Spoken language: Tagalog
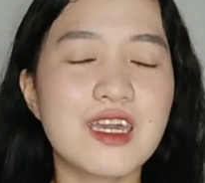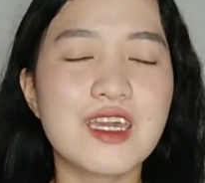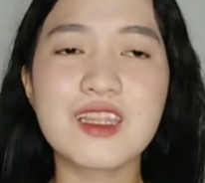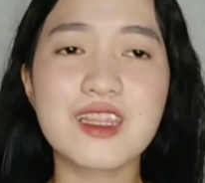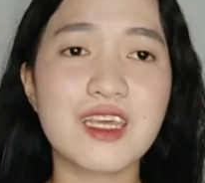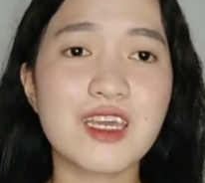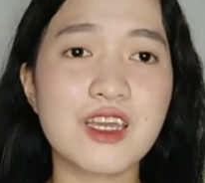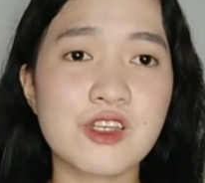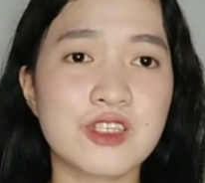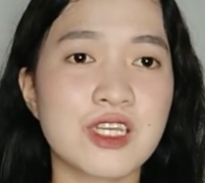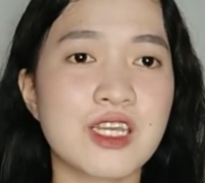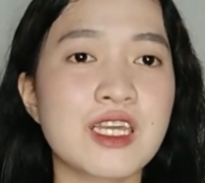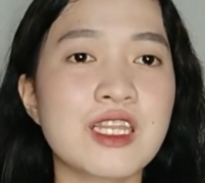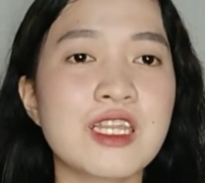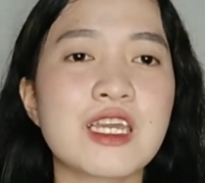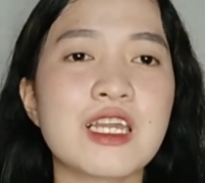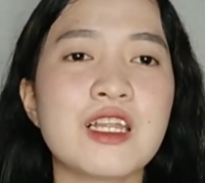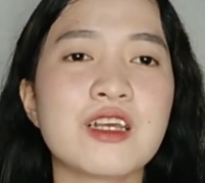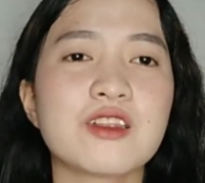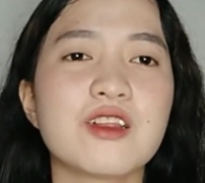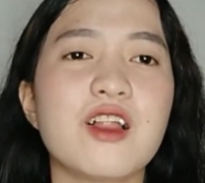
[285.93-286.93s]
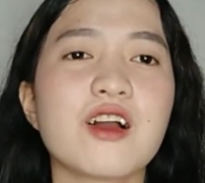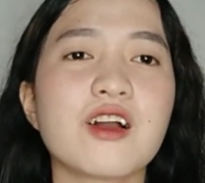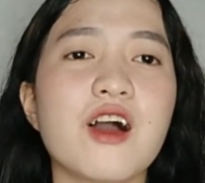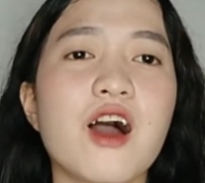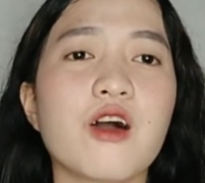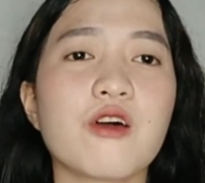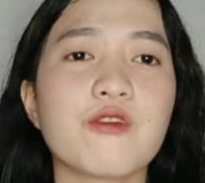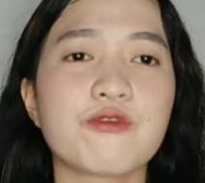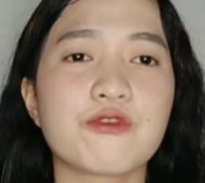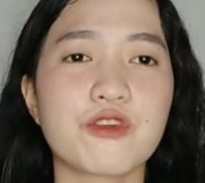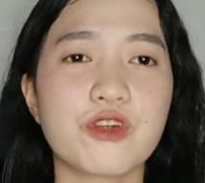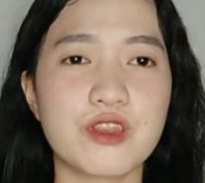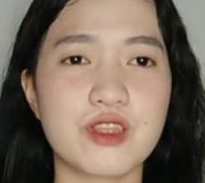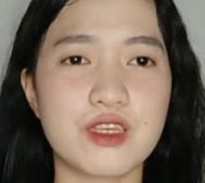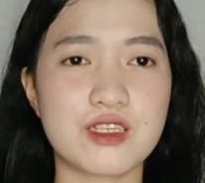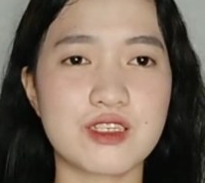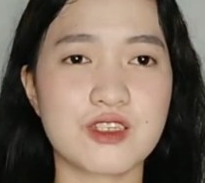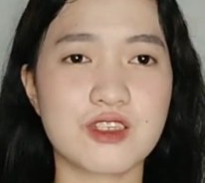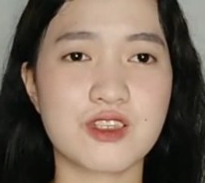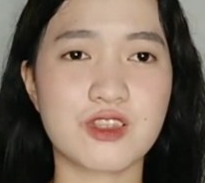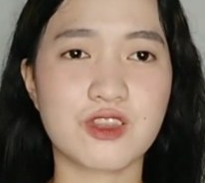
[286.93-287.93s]
Hindi kasi kinikilig talaga ako for
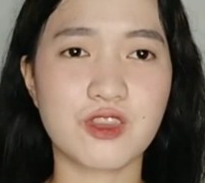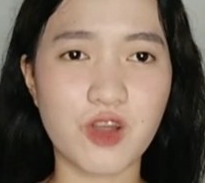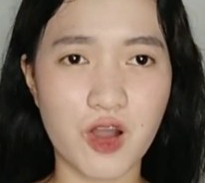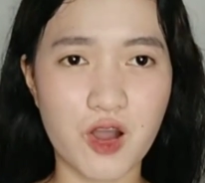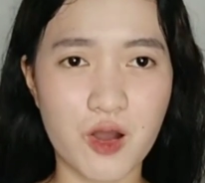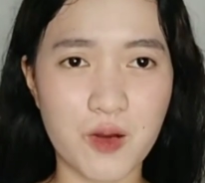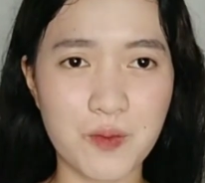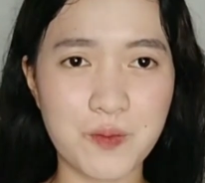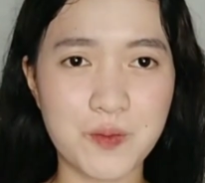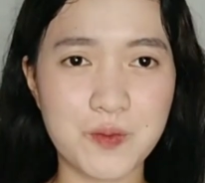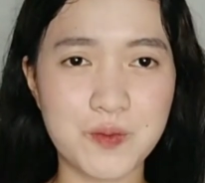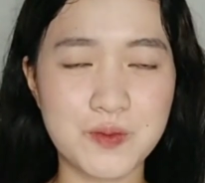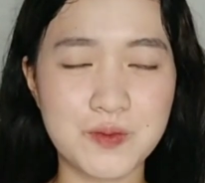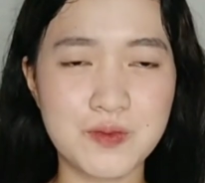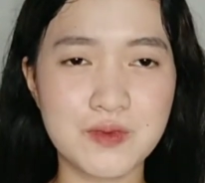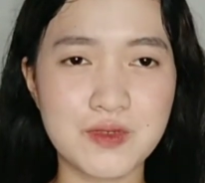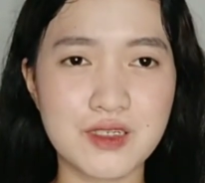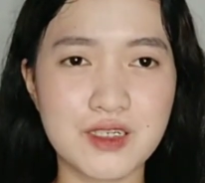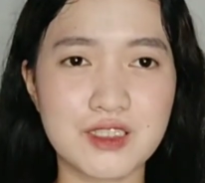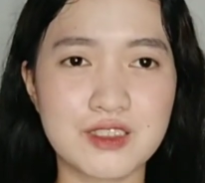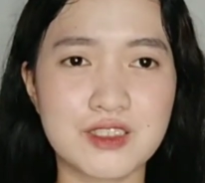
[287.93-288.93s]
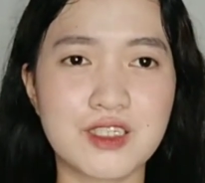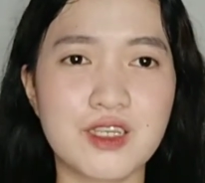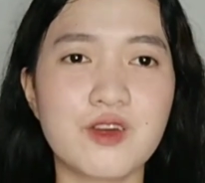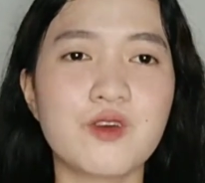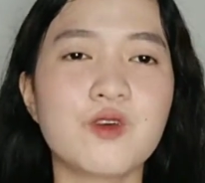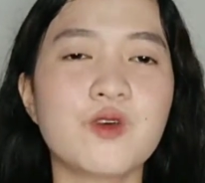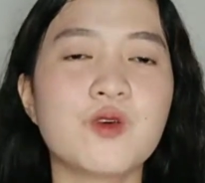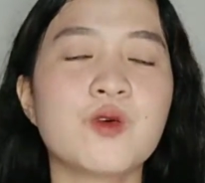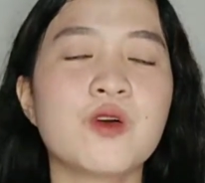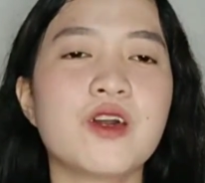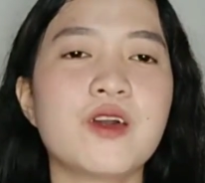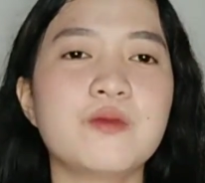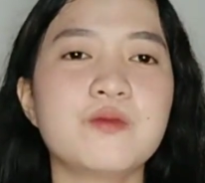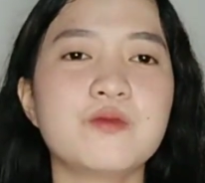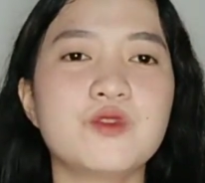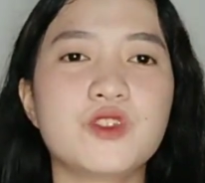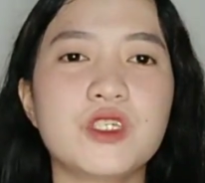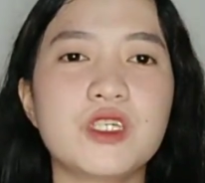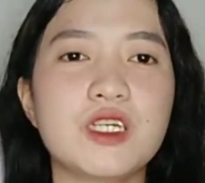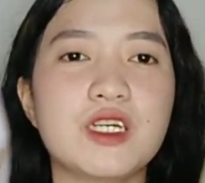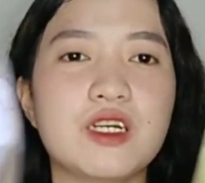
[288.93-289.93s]
this top. Kasi
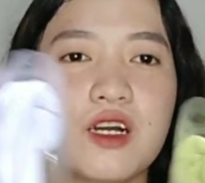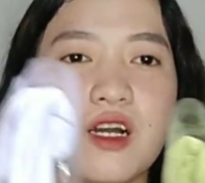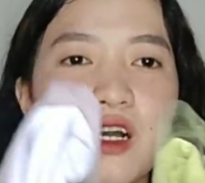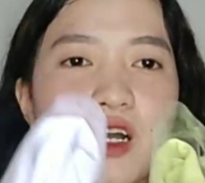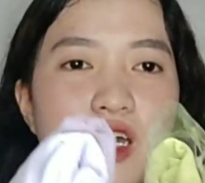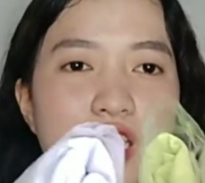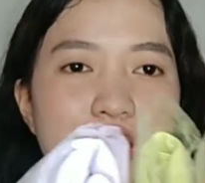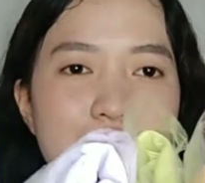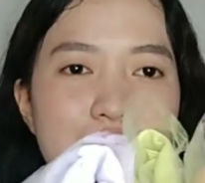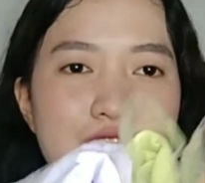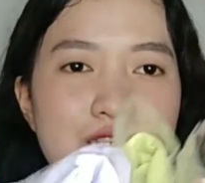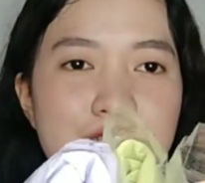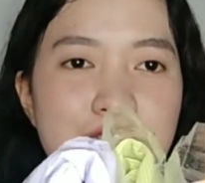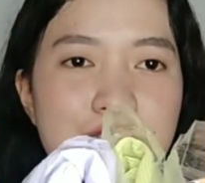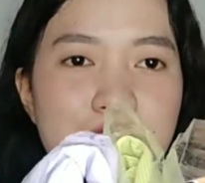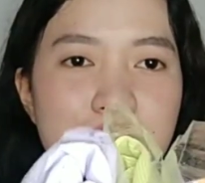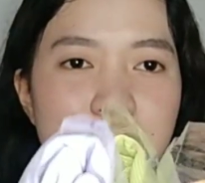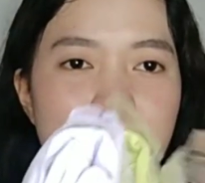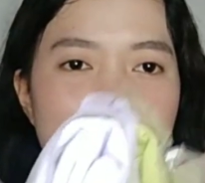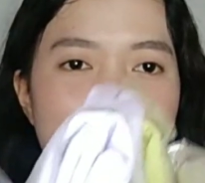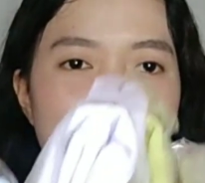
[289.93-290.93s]
OMG oh, guys.